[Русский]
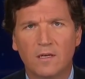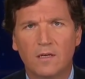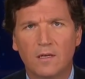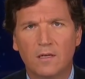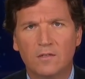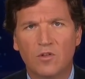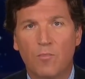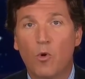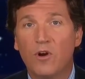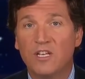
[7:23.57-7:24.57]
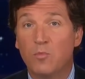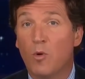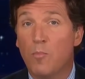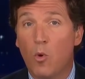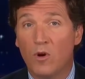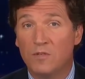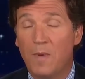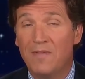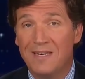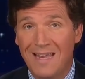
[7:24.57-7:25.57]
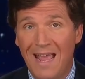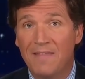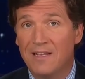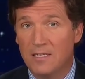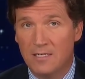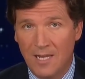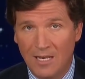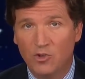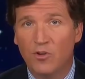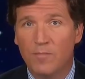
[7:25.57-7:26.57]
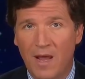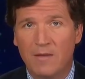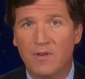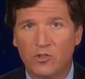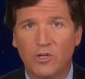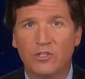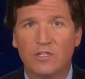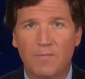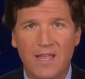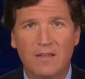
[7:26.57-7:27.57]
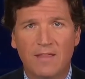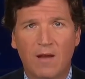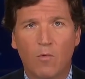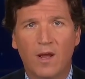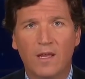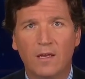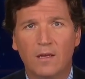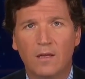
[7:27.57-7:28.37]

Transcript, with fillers: Так что граница становится все тоньше. Администрация Байдена специально так сделала.